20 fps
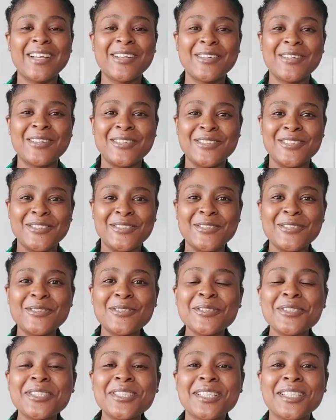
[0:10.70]
Alors, je suis
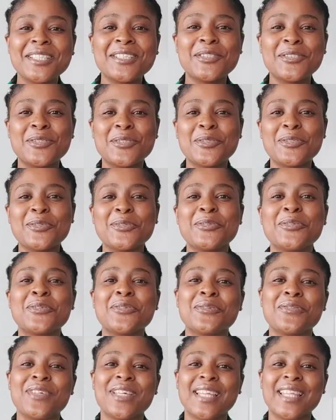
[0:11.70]
toute heureuse de te
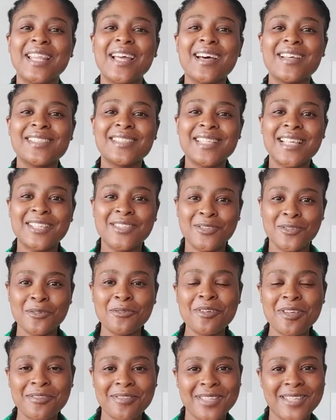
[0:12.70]
retrouver dans cette
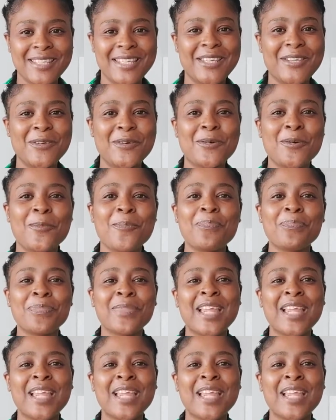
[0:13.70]
nouvelle vidéo.